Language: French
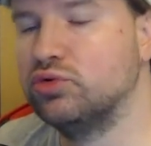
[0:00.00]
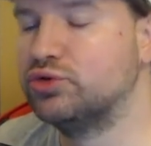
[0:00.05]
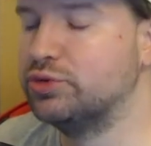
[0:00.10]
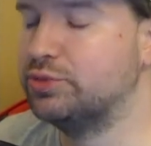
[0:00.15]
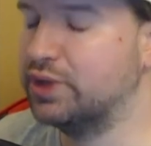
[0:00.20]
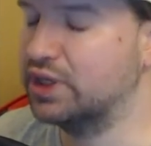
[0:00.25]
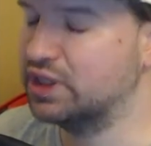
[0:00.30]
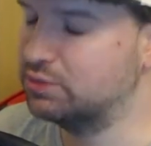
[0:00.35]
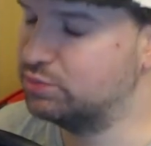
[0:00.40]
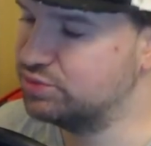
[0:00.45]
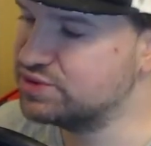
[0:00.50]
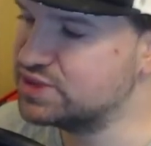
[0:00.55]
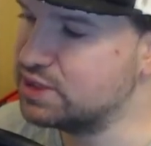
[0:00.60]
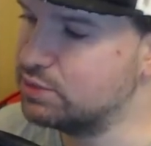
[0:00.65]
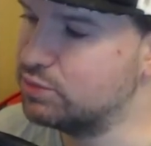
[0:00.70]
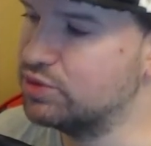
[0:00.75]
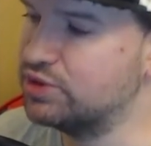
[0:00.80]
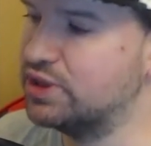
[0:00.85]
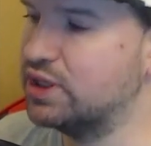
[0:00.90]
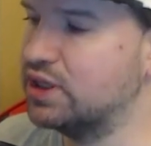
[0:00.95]
tu mérites plus
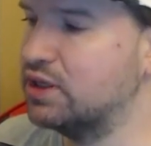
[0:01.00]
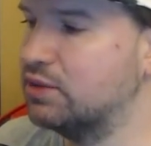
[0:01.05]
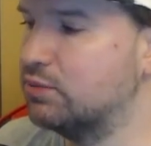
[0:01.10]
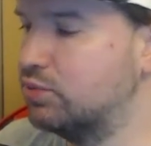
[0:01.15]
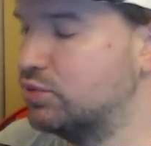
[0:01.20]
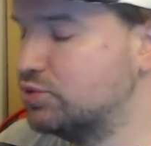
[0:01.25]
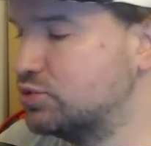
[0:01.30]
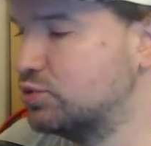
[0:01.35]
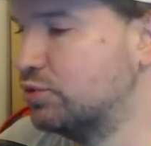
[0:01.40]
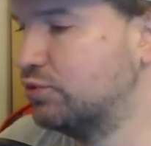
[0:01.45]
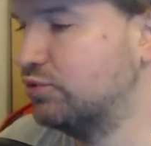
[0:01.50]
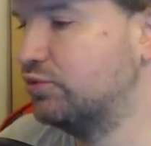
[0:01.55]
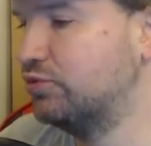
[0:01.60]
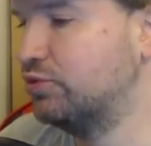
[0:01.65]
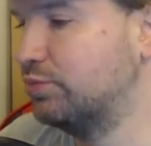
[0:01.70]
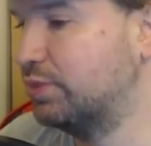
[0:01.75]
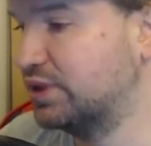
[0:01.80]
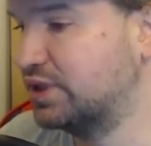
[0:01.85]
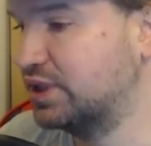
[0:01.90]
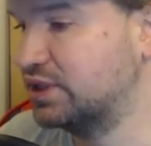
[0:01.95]
d'abonnés, plus de
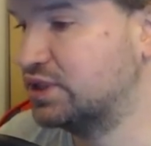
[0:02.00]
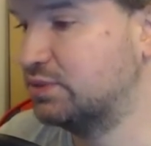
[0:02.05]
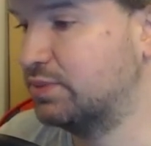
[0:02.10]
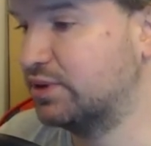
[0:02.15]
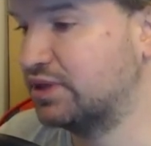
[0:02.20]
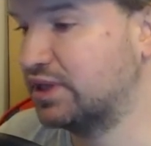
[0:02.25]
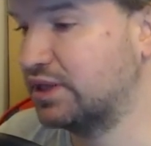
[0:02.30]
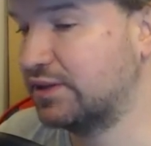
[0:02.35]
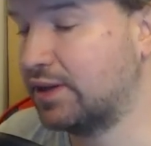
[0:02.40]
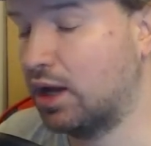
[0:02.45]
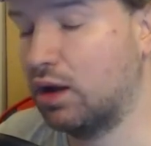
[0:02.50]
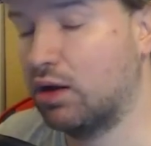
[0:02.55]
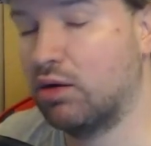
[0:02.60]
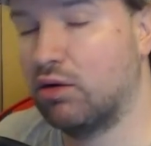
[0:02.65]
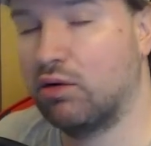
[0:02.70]
vues, patati patata.